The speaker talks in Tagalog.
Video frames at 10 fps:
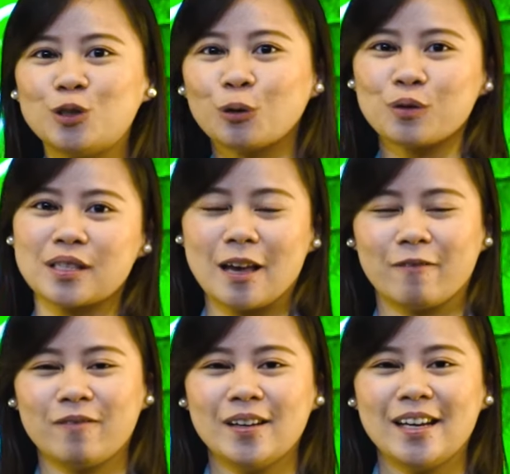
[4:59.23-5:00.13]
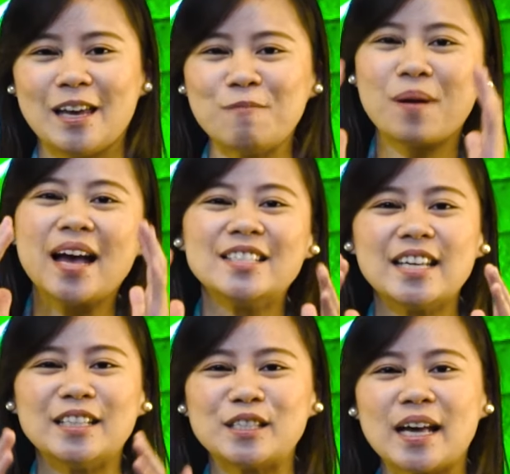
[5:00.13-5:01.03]
Joseph.
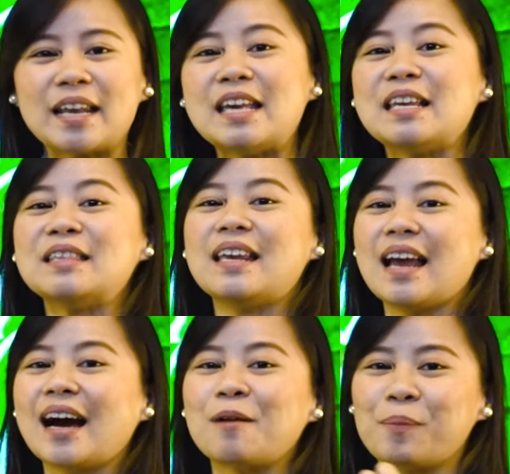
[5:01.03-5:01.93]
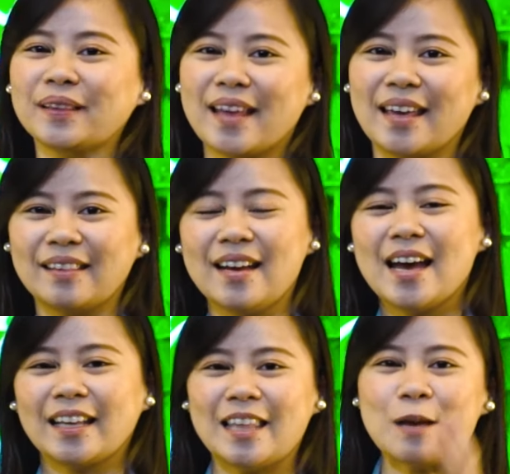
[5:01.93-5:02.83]
Imagine, sarili nilang kapatid,
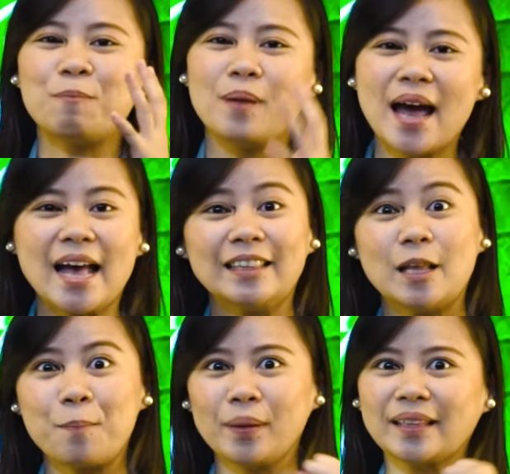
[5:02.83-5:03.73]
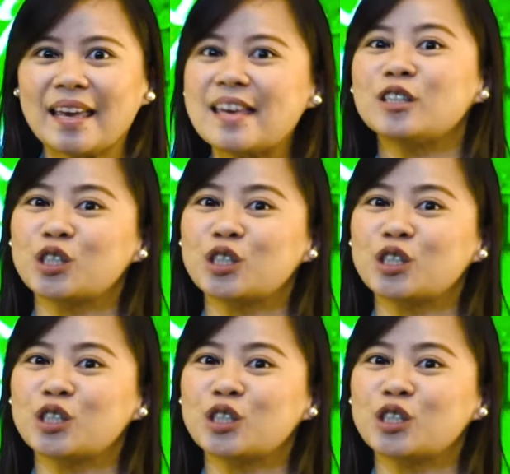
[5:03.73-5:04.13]
they plan na patayin